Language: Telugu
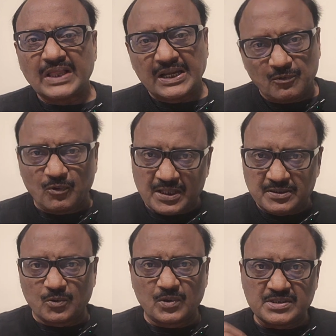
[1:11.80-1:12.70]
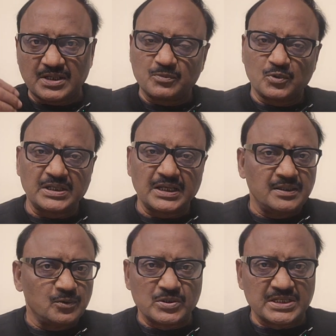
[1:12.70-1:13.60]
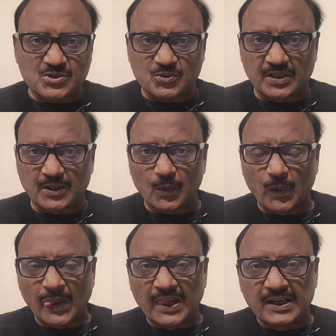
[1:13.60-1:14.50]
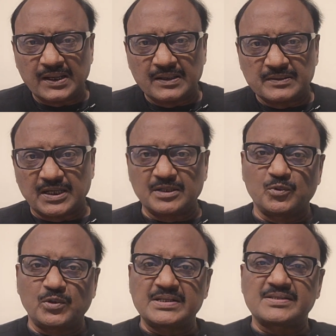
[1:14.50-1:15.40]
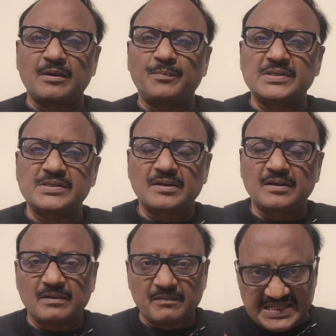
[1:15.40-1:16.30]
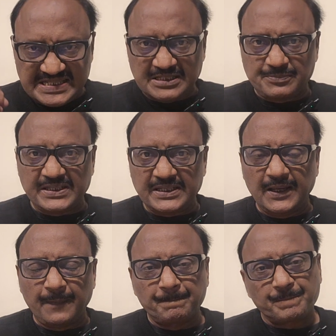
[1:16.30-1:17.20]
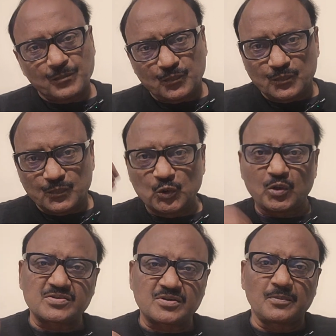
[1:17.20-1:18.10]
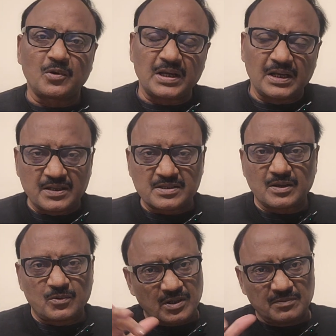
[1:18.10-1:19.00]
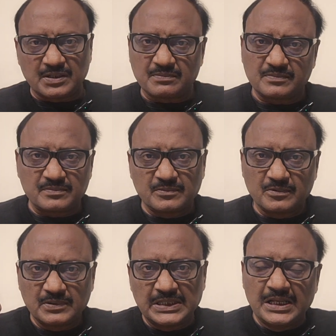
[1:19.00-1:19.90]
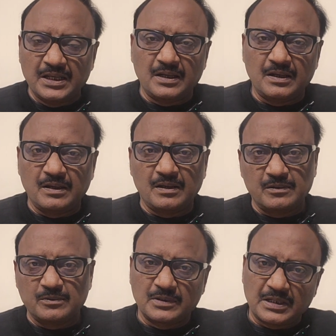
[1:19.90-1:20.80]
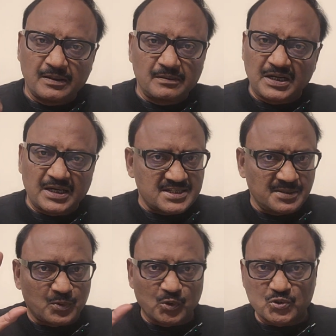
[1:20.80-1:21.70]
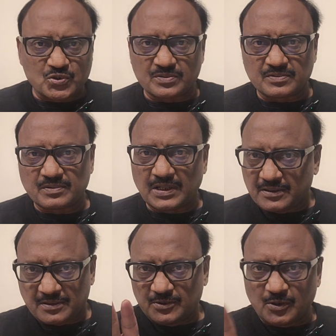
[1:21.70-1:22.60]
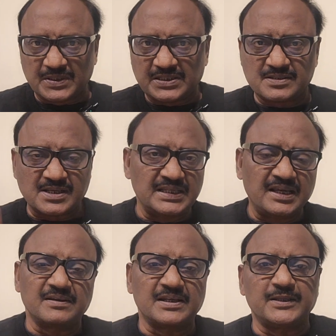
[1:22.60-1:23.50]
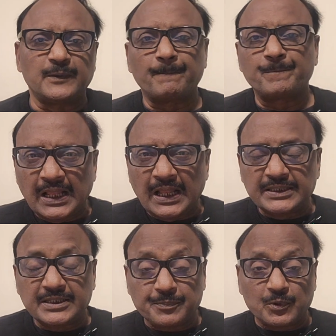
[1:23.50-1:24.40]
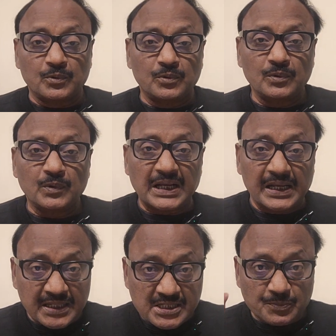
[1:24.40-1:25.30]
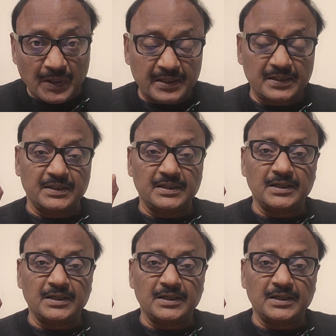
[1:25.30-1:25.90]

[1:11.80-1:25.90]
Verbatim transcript: అంటే వాళ్ళందరూ కూడా జగన్మోహన్ రెడ్డి గారిని ఓన్ చేసుకున్నారు జగన్మోహన్ రెడ్డి స్థాపించిన వైసీపీయే పూర్వాశ్రమంలో కాంగ్రెస్లో కూడా మనం ఒక మాట చెప్పుకోవచ్చు అందులో పెద్ద సందేహమే లేదు అయితే ఇప్పుడు కాంగ్రెస్ పార్టీ